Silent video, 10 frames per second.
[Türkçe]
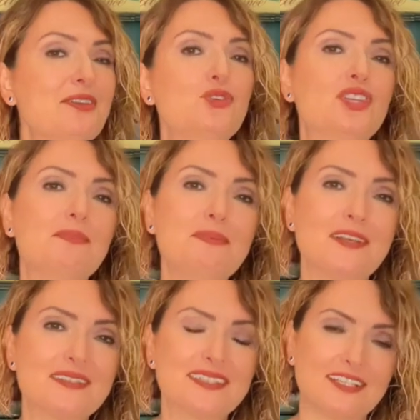dönemi
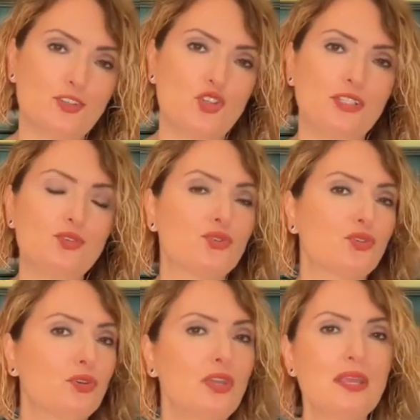biraz sakıncalı
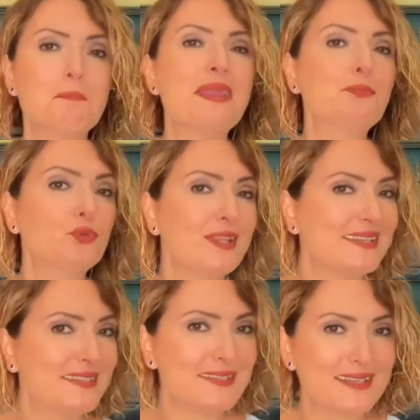çünkü
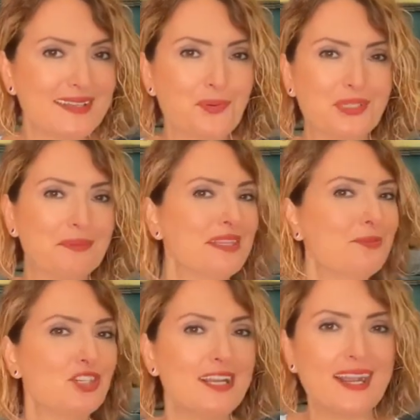memnuniyetsizlikler olabilir
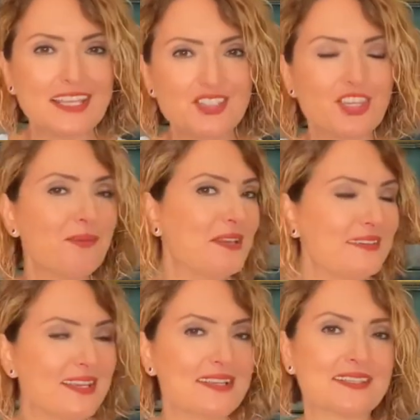bir şeyler
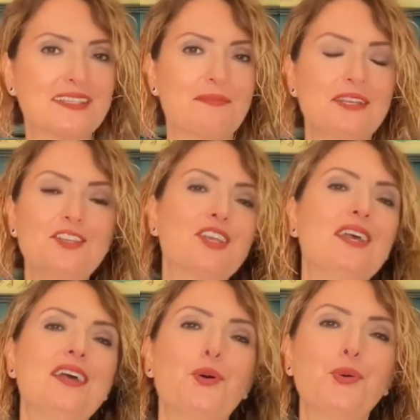gecikebilir ters gidebilir
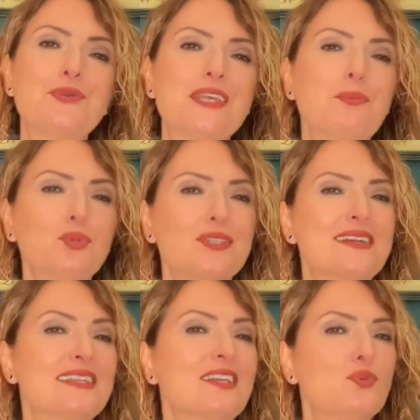o yüzden bu
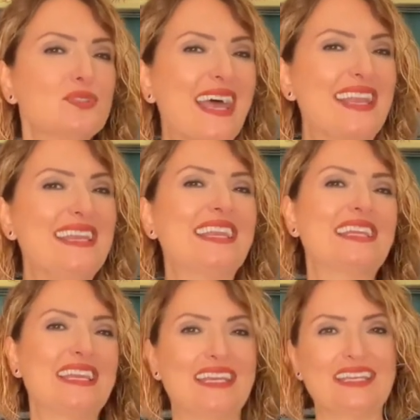tarz hani
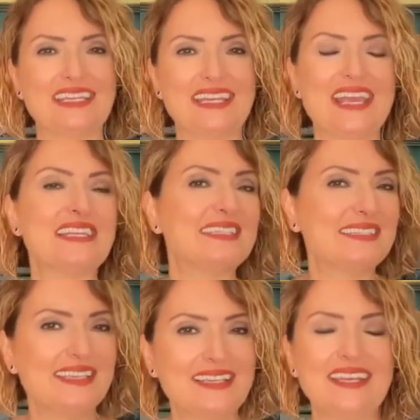güzellikle ilgili
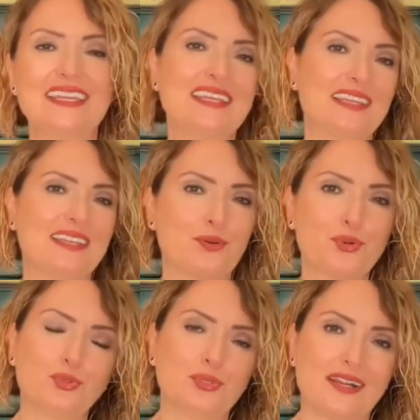estetikle ilgili
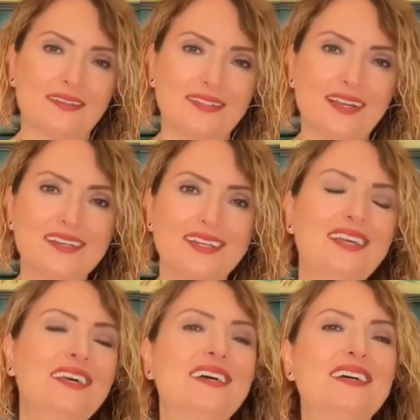konularda da
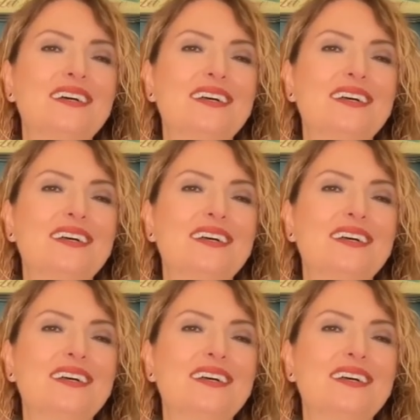e,